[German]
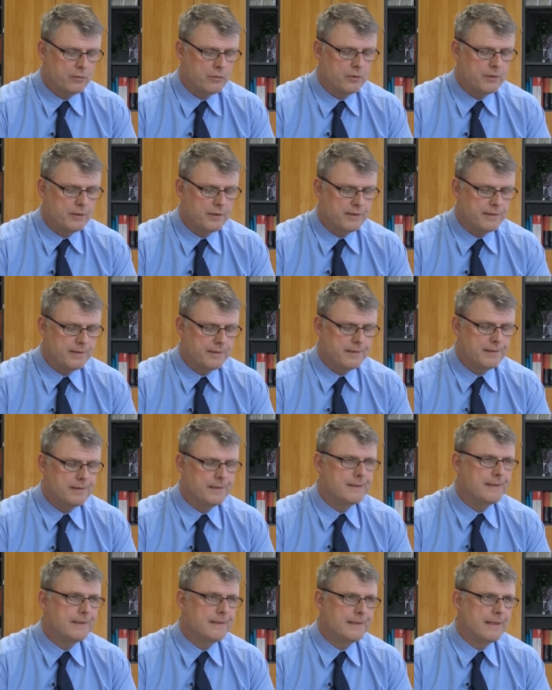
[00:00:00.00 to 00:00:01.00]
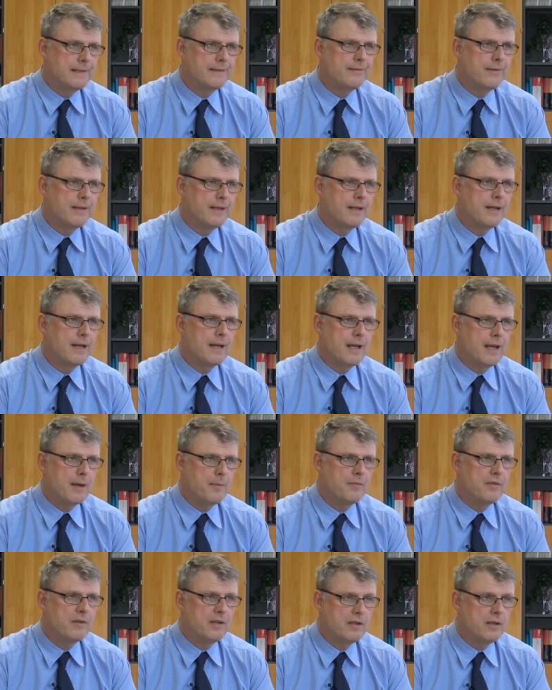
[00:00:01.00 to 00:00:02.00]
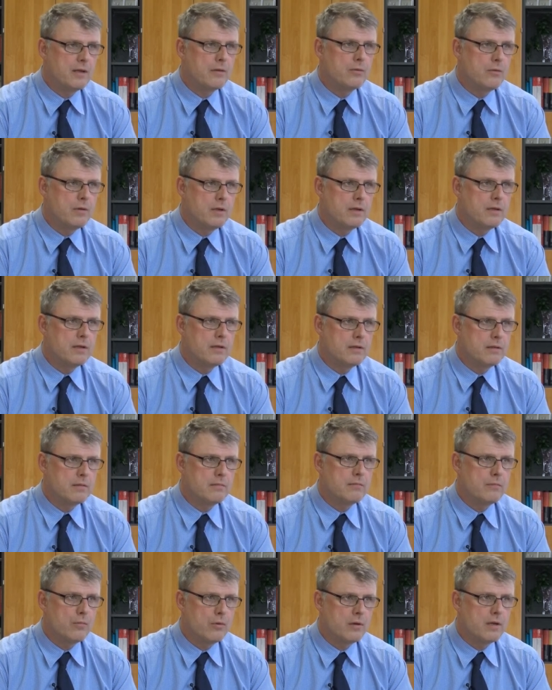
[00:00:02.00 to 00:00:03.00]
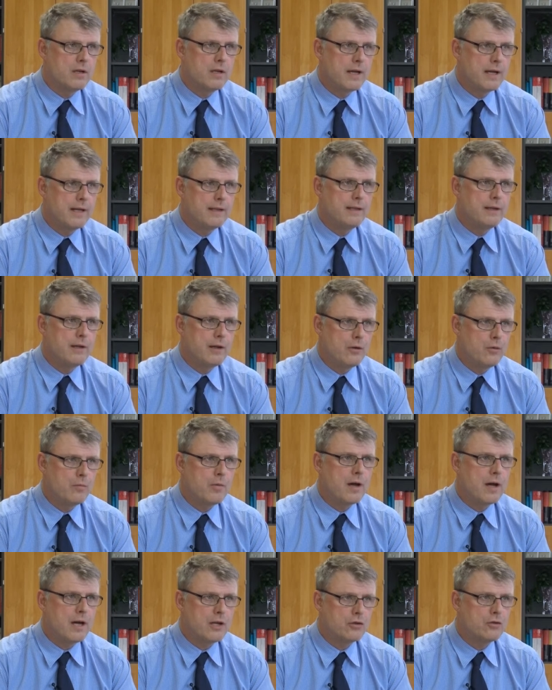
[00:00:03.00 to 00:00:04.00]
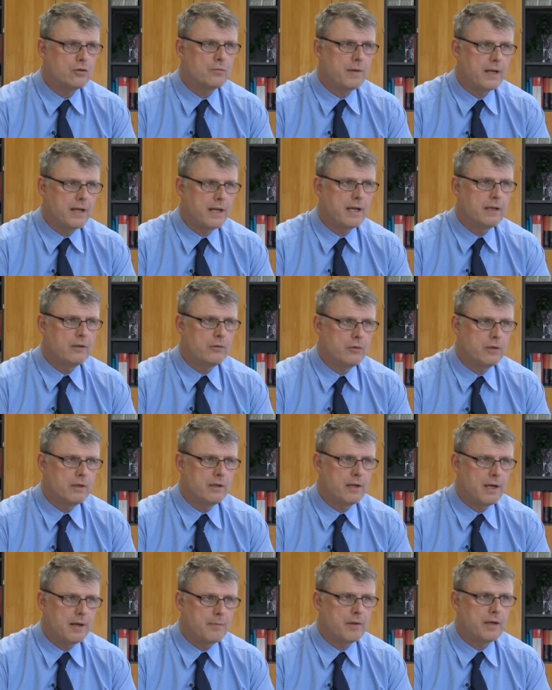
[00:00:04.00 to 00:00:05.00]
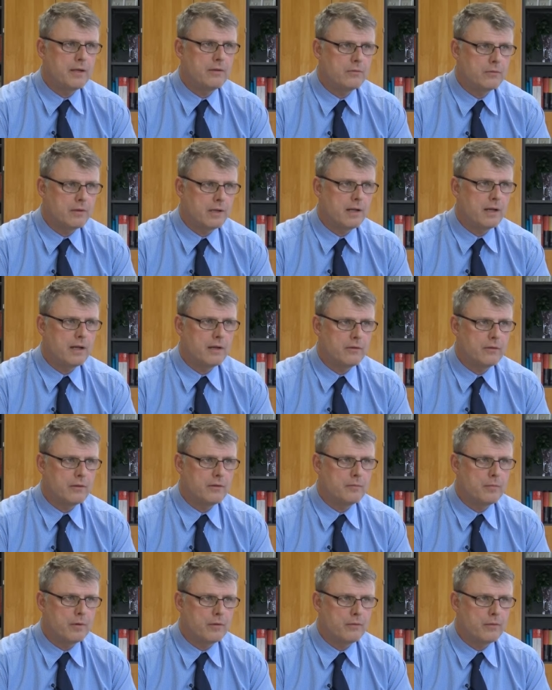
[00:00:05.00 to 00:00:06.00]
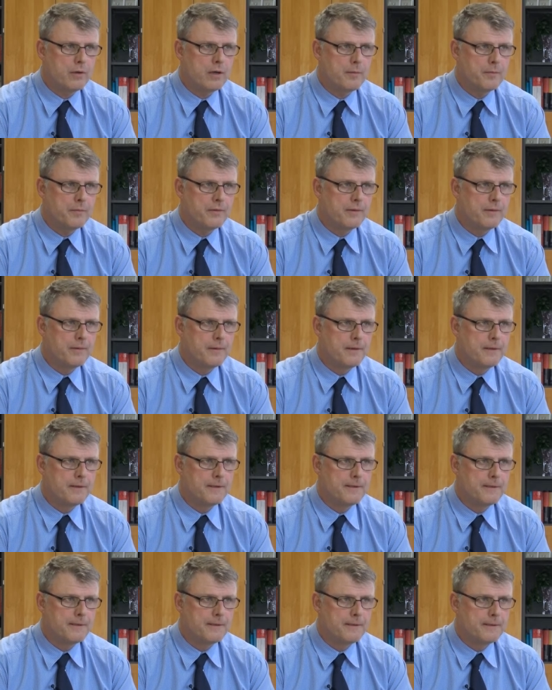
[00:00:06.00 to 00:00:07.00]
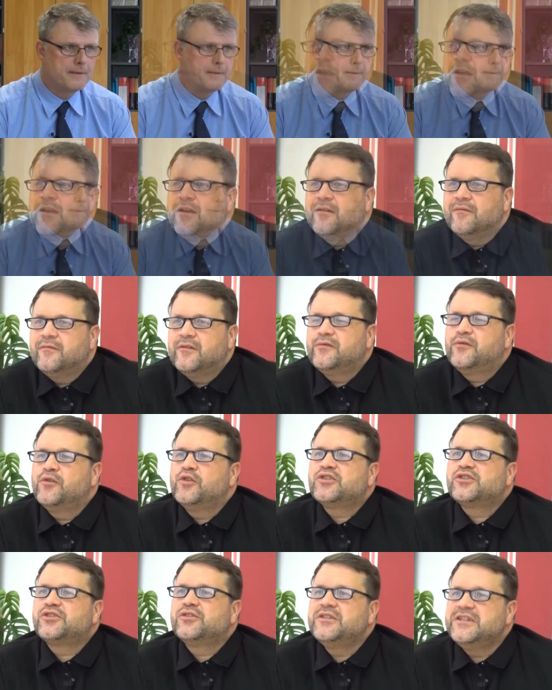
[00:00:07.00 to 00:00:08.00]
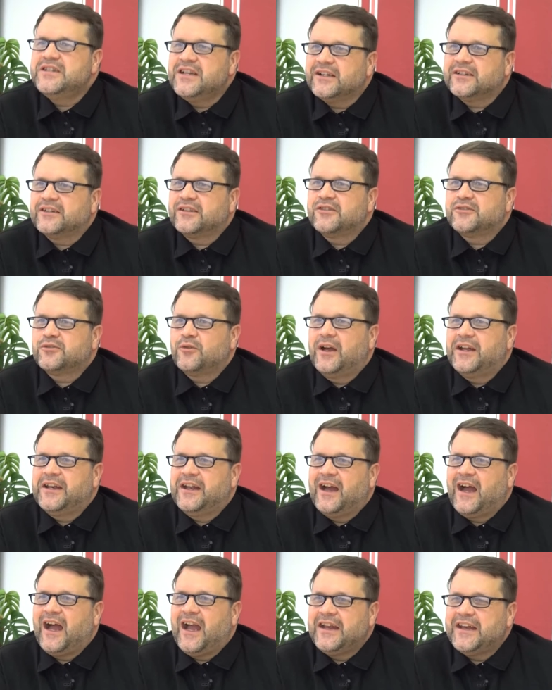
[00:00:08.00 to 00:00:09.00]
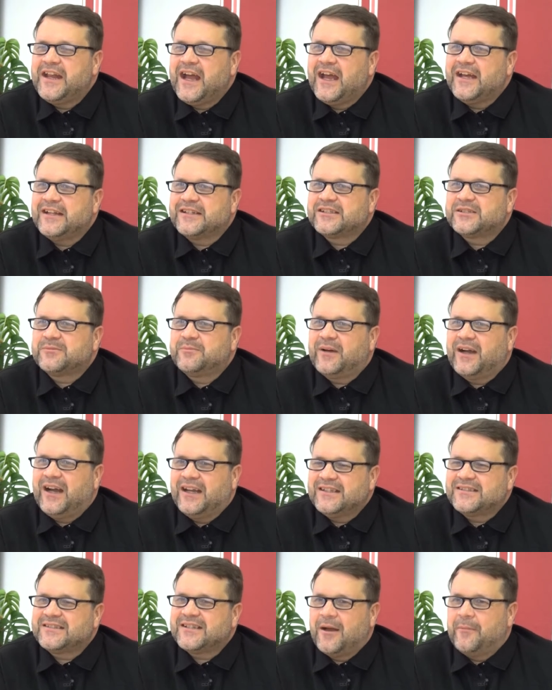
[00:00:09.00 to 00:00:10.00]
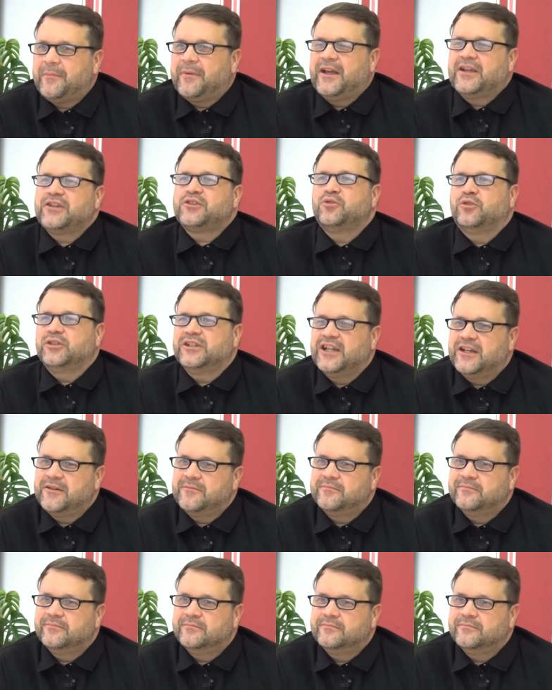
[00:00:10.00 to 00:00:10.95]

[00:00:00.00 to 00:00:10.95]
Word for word: Und äh, deswegen ergeben sich natürlich Möglichkeiten der Überraschung bei der endgültigen Abrechnung dann eines solchen Bauvorhabens. Wie funktioniert so eine Einheitspreisabrechnung denn?